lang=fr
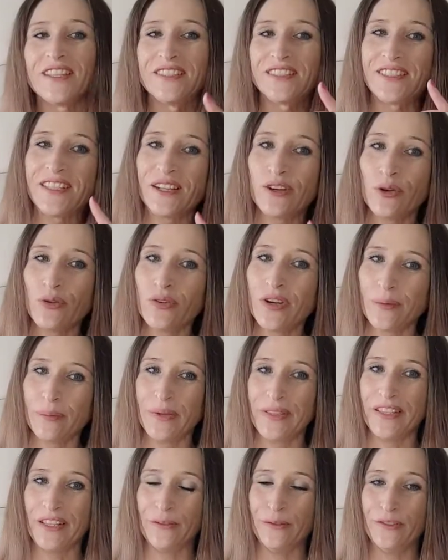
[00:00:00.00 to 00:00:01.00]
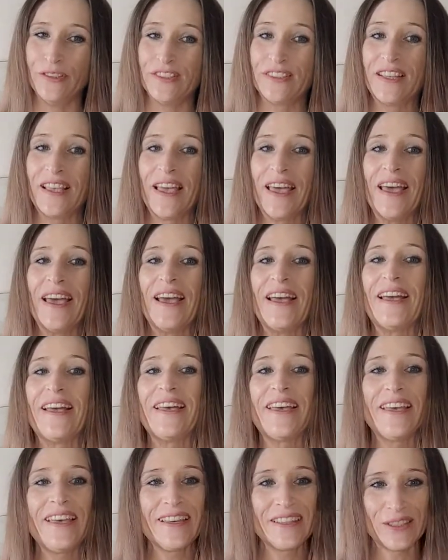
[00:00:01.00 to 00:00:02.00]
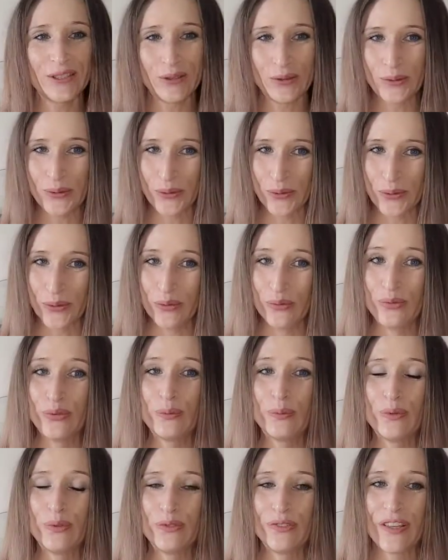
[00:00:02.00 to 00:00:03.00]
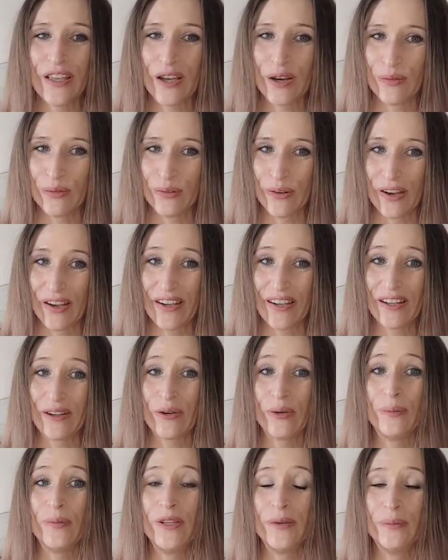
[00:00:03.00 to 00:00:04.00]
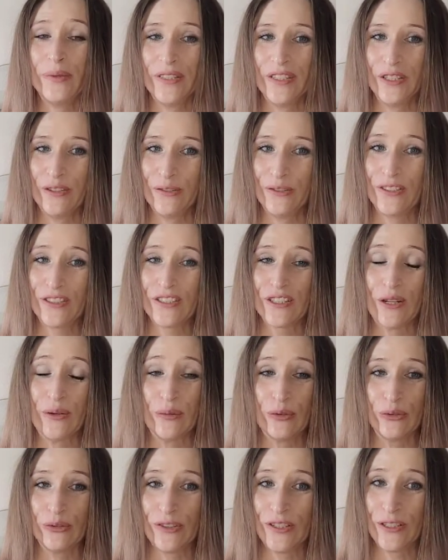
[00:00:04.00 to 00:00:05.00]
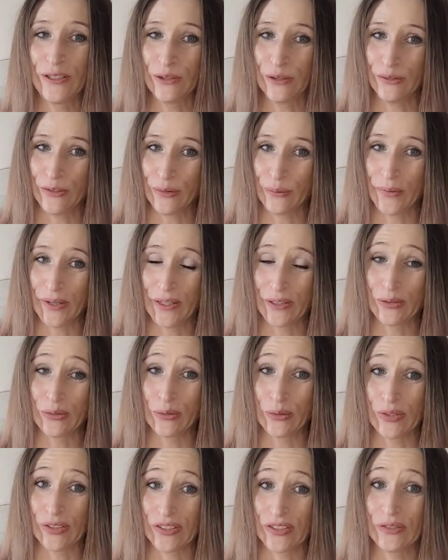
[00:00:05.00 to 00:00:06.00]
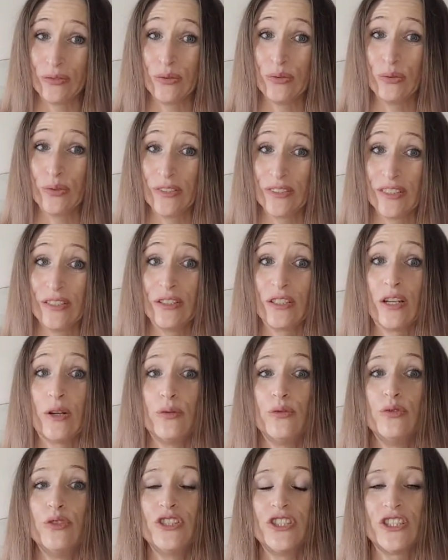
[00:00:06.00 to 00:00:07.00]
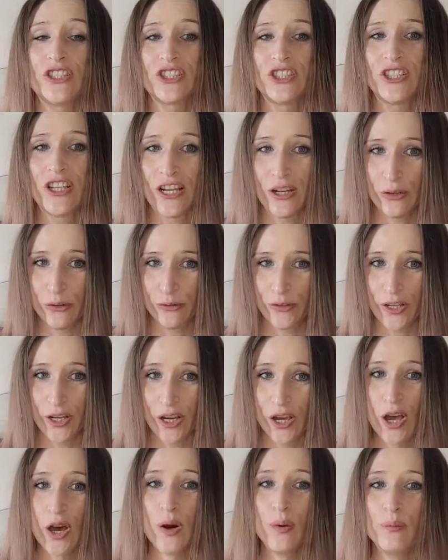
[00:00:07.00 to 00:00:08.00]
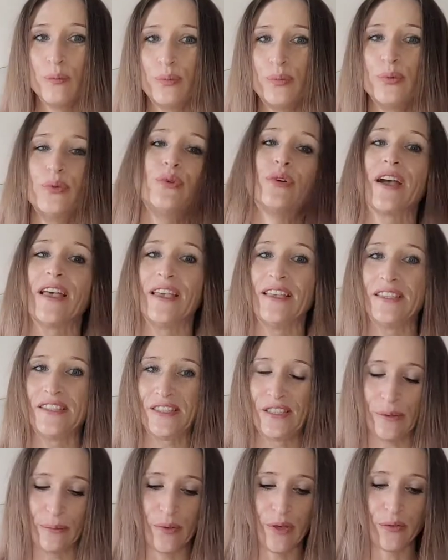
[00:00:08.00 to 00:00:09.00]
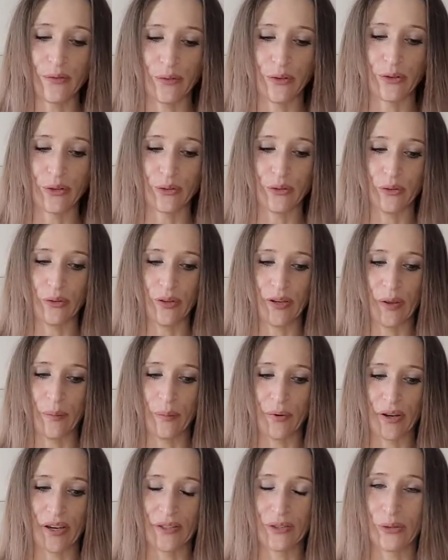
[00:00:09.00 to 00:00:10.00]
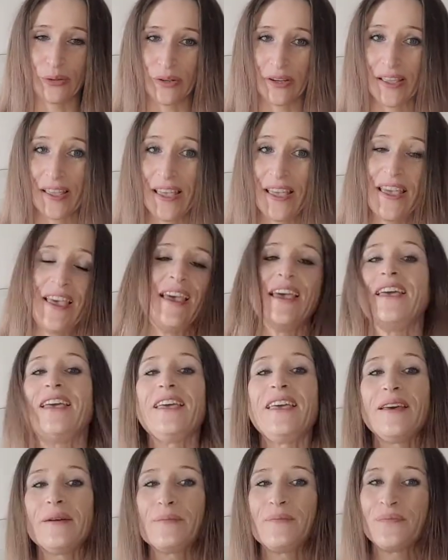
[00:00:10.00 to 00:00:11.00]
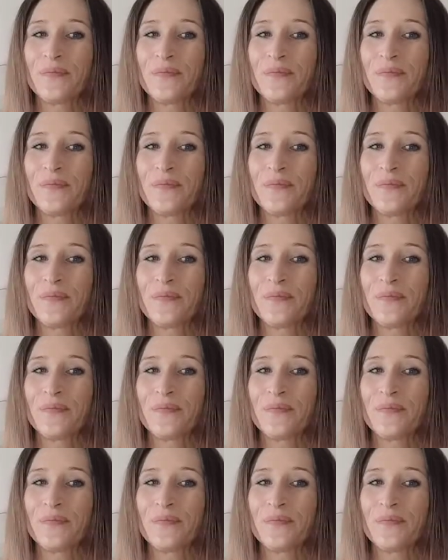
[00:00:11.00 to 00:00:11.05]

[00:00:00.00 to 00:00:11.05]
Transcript: selon les bénéfices. Qu'est-ce que vous pouvez avoir comme les bénéfices quand vous faites le feedback 360, quand vous cherchez à le faire pour estimer votre collaborateur Et